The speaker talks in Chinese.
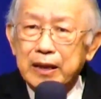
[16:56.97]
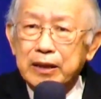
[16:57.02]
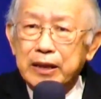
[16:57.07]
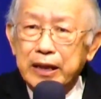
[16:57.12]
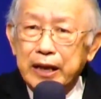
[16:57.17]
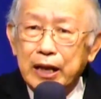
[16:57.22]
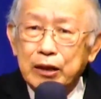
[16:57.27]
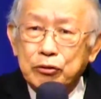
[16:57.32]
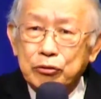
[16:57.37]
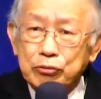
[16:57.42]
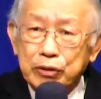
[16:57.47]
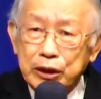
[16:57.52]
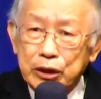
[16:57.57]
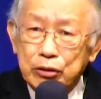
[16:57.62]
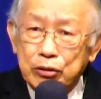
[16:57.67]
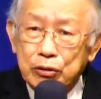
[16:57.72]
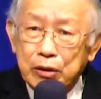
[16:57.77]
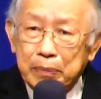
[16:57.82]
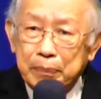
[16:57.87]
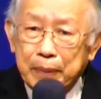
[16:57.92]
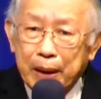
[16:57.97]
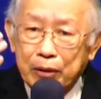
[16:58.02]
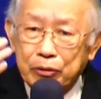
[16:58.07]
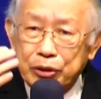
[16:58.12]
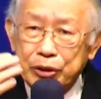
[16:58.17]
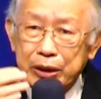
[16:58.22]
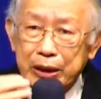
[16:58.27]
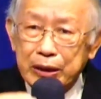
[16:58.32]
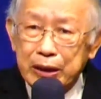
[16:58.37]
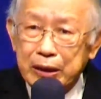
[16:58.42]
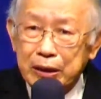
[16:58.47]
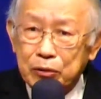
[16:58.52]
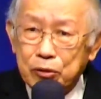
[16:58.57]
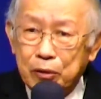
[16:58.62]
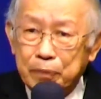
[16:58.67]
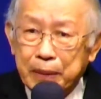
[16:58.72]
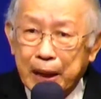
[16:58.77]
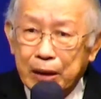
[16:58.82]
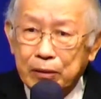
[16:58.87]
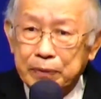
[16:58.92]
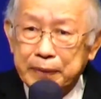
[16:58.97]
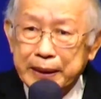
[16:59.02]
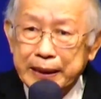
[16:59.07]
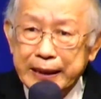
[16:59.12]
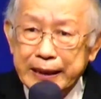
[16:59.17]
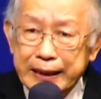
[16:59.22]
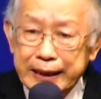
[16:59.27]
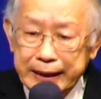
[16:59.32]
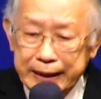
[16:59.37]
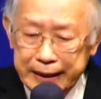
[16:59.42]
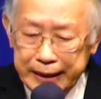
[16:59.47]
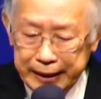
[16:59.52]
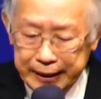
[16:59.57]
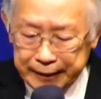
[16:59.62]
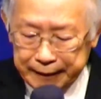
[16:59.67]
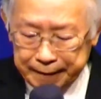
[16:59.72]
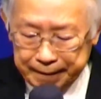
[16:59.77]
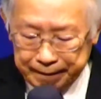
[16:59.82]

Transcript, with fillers: 耶稣基督的宝血能够把我们洗净。